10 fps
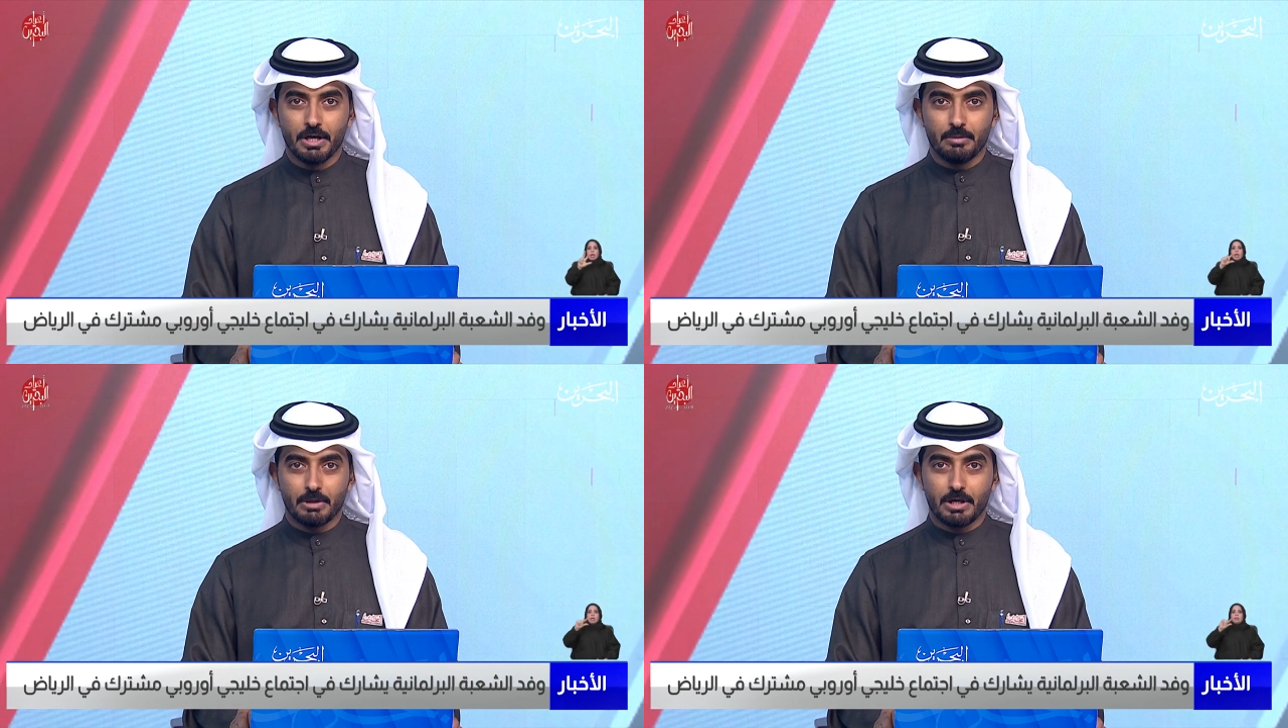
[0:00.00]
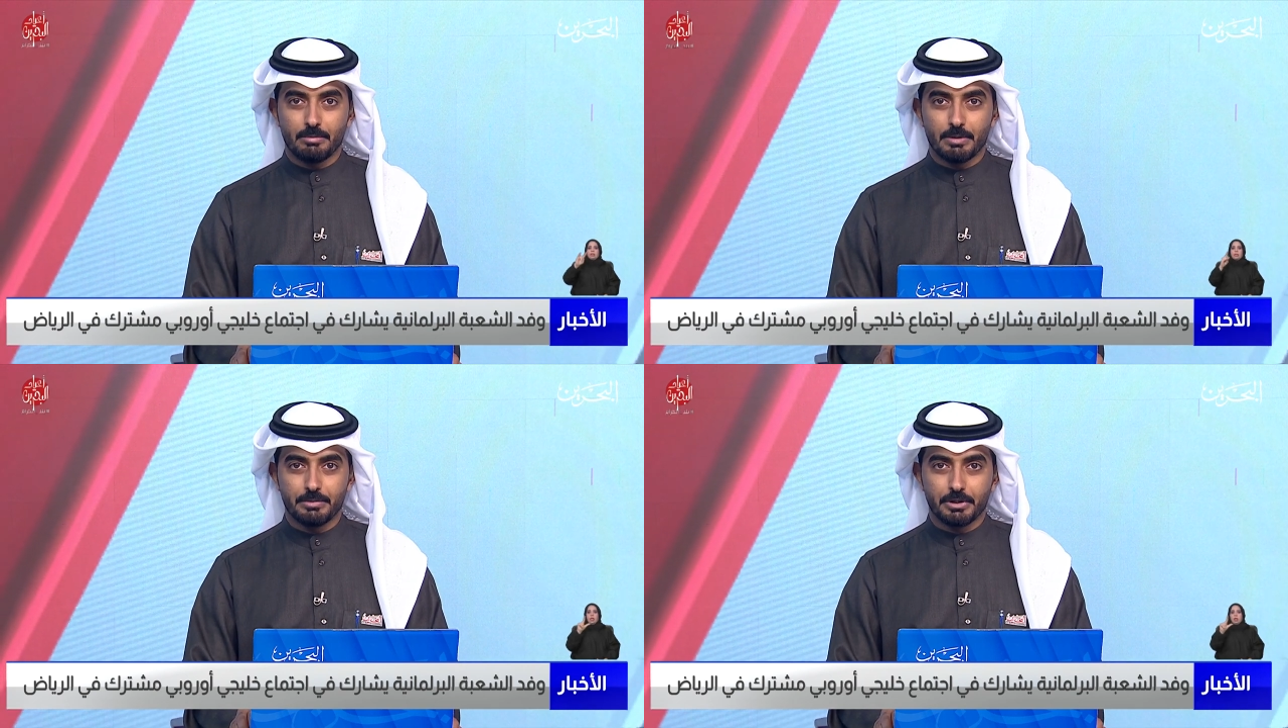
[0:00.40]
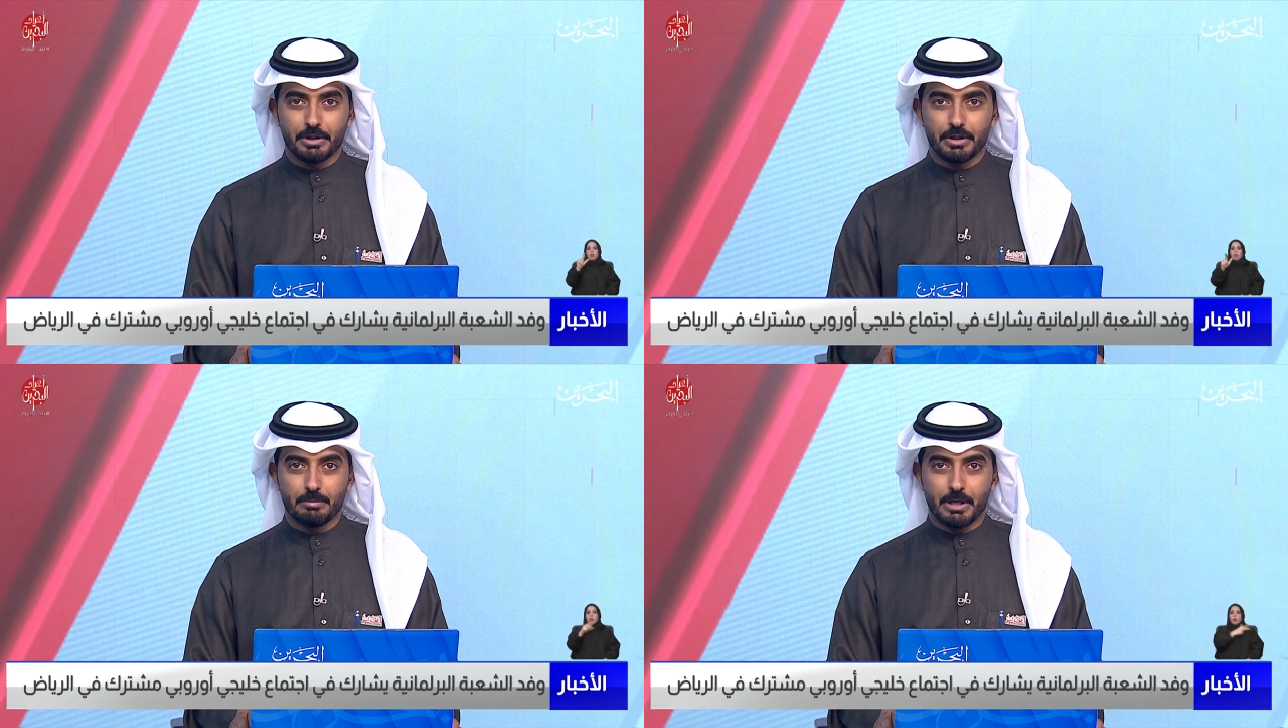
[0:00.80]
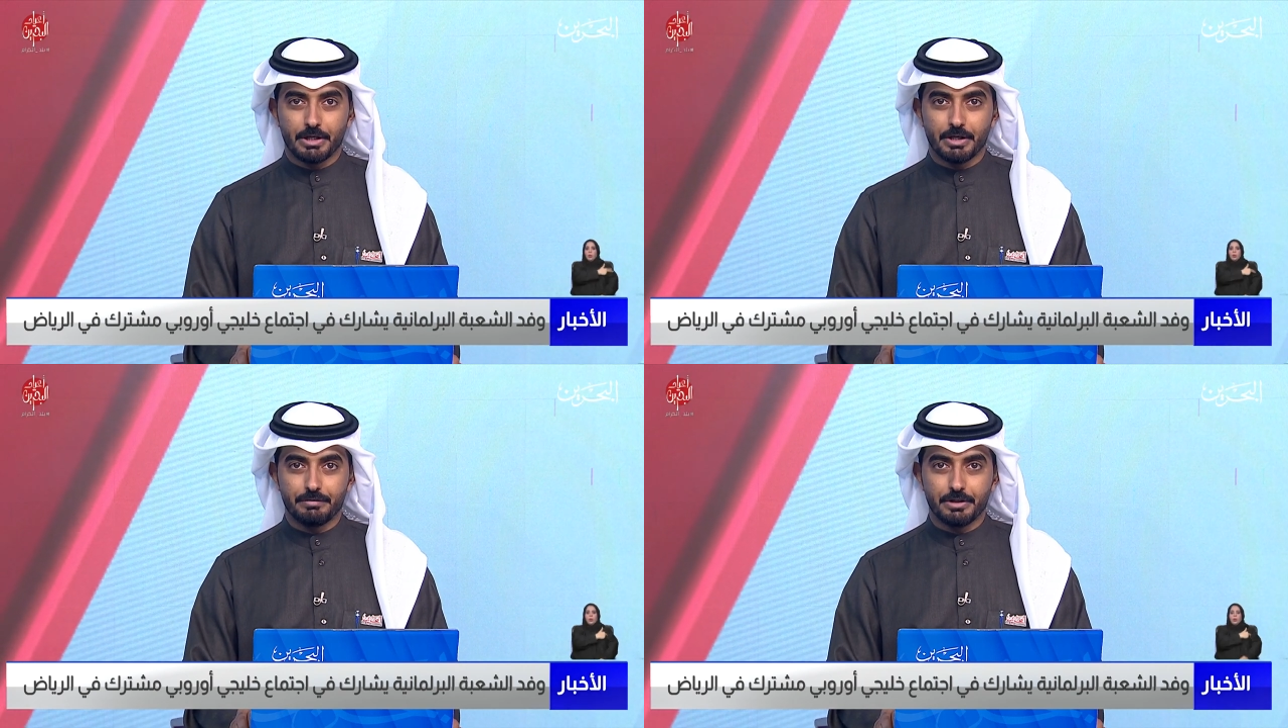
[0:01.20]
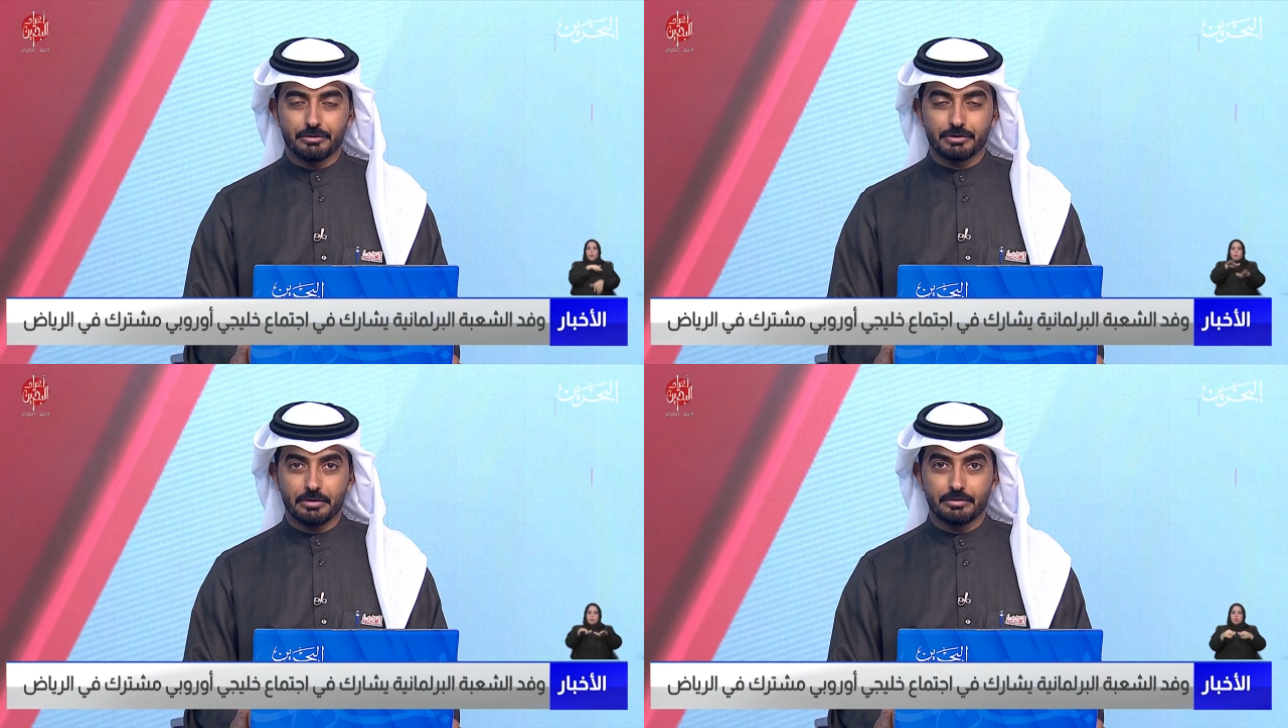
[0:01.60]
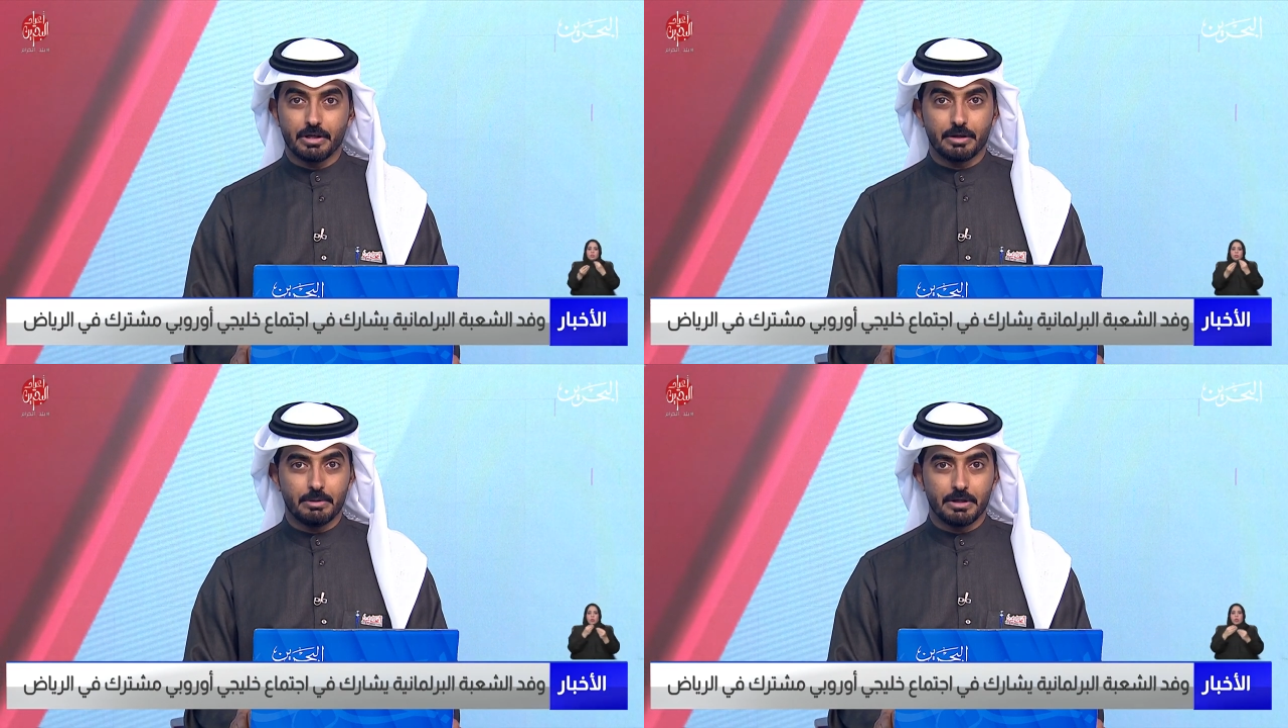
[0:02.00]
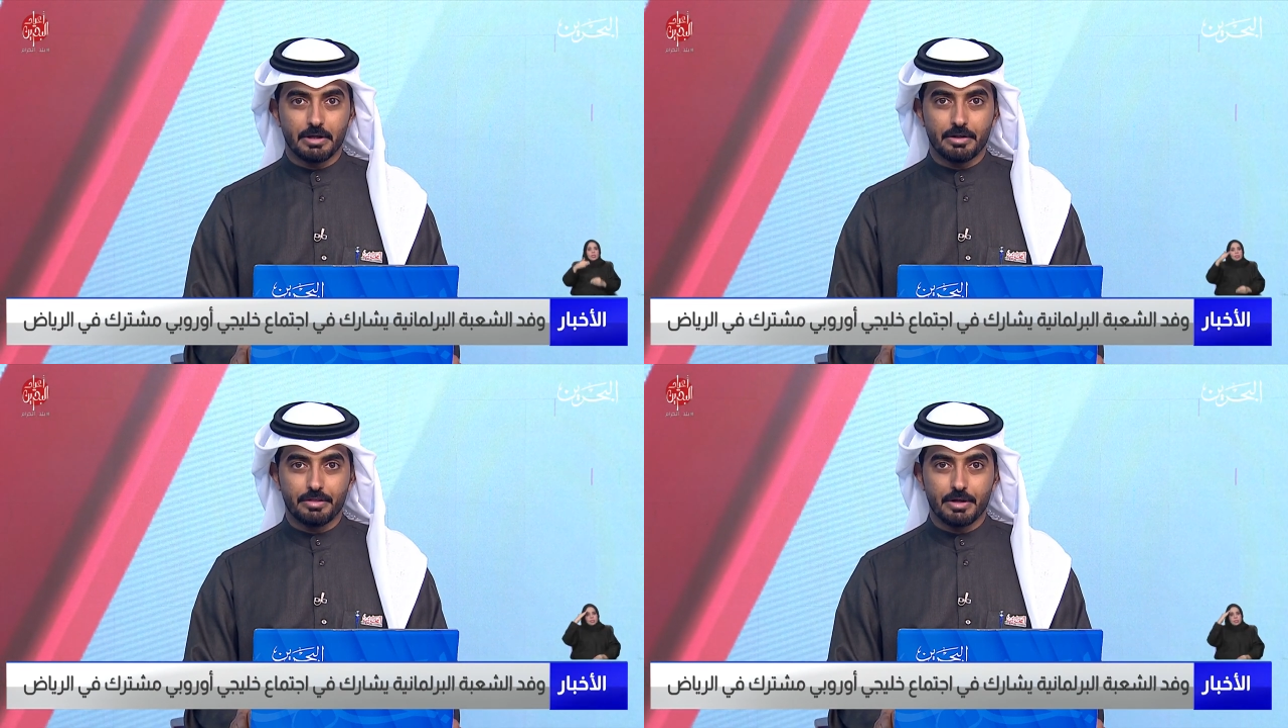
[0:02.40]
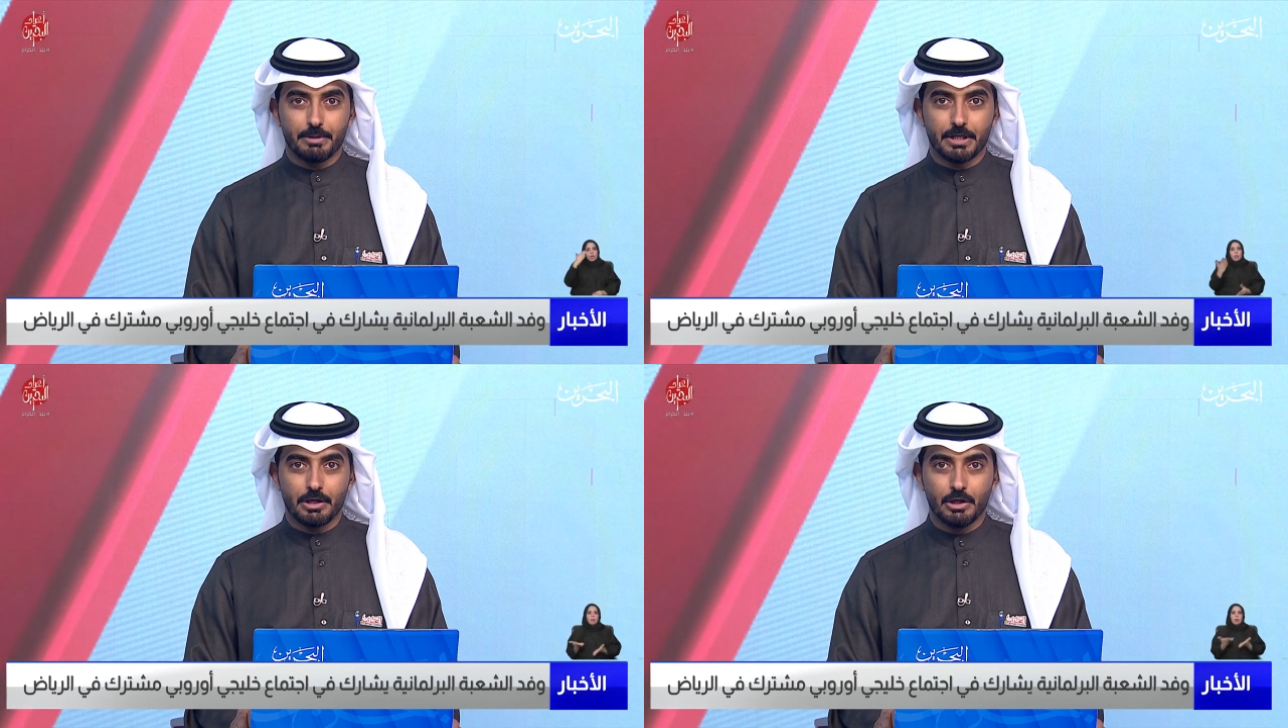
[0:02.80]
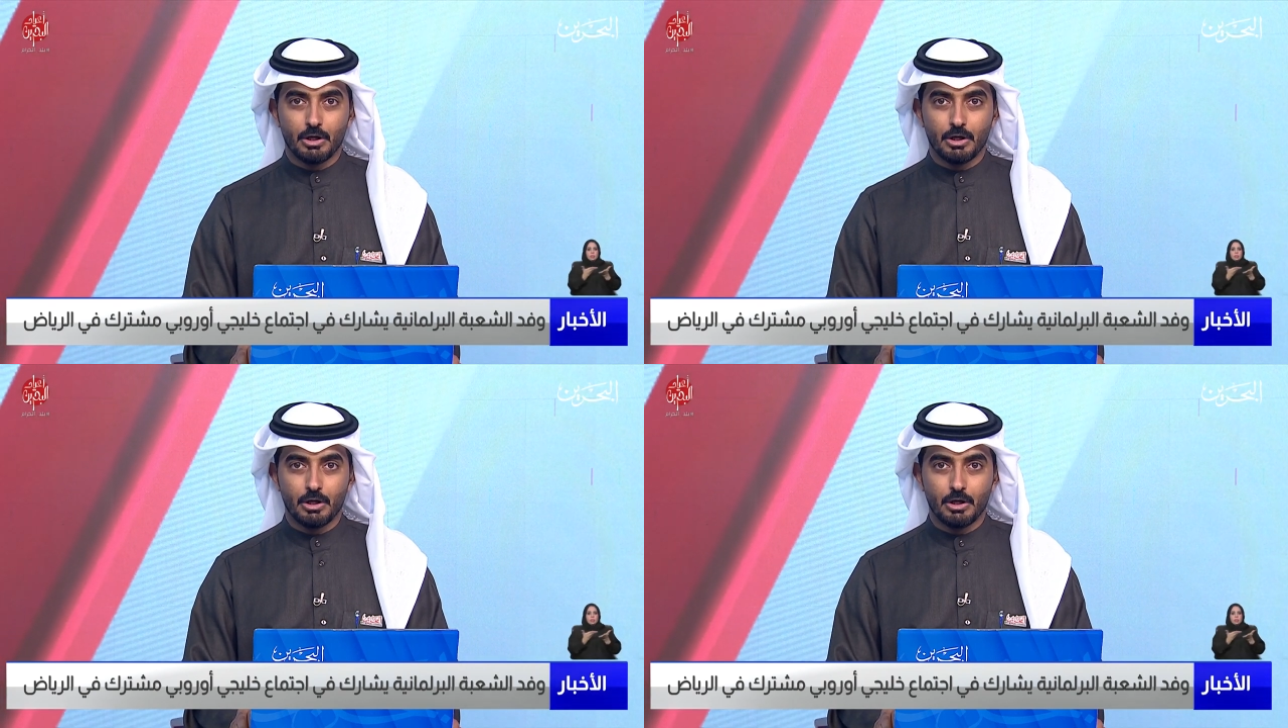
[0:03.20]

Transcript: مرحبا بك معنا في نشرة أخبار الثامنة